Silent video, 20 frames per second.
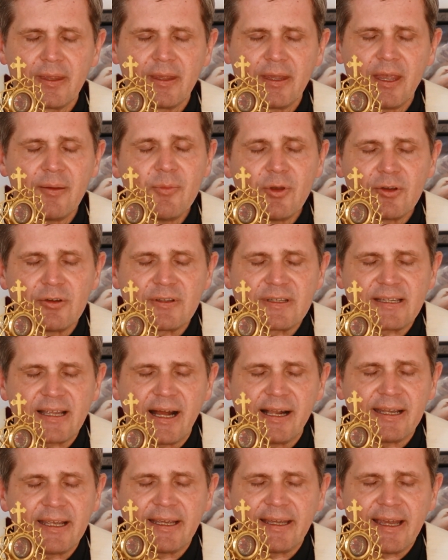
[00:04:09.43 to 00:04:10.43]
er möge uns
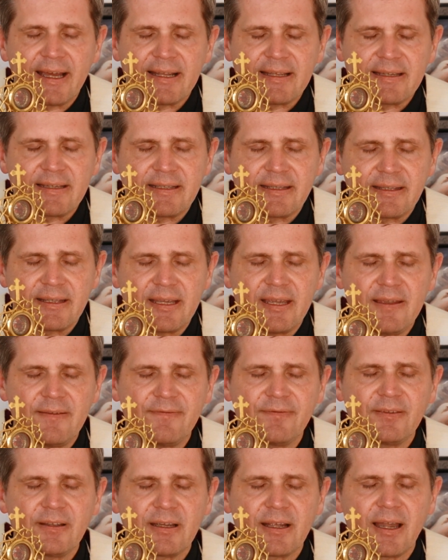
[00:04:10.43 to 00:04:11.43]
allen einen ganz
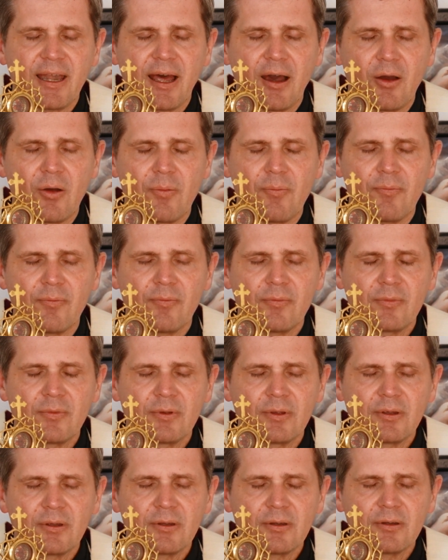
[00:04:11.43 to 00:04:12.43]
tiefen Glauben
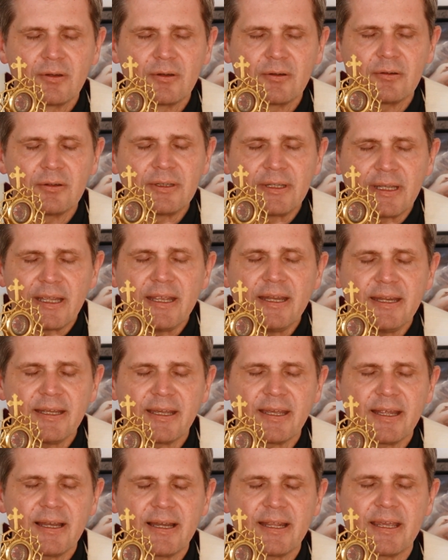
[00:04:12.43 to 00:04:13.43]
und
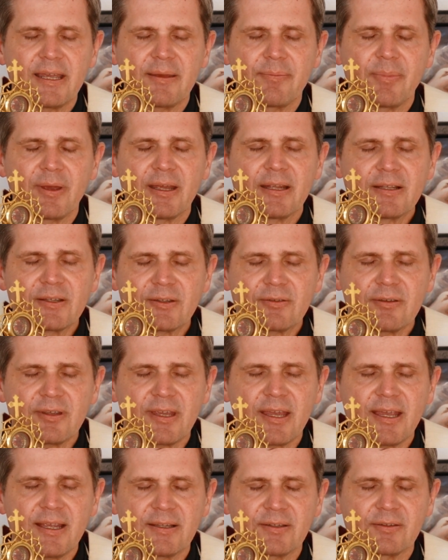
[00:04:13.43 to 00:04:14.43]
innige Liebe zu
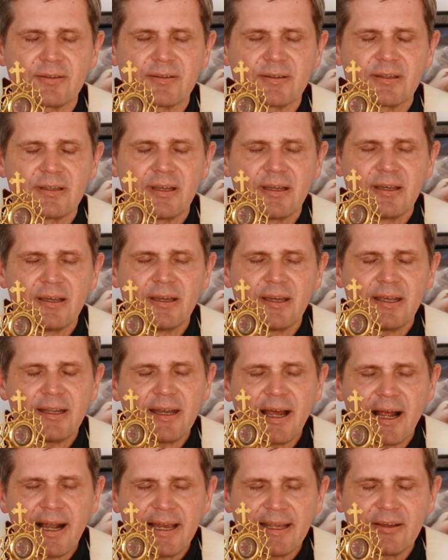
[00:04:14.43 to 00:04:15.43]
Jesus in
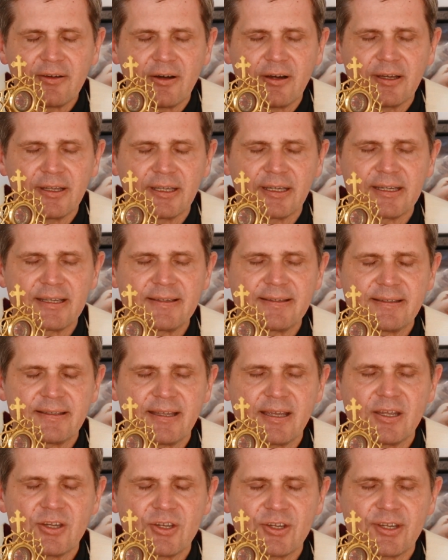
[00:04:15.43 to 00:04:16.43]
der heiligen
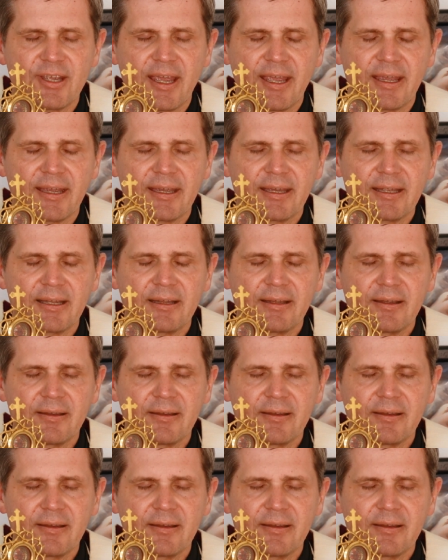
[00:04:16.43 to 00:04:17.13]
Eucharistie schenken.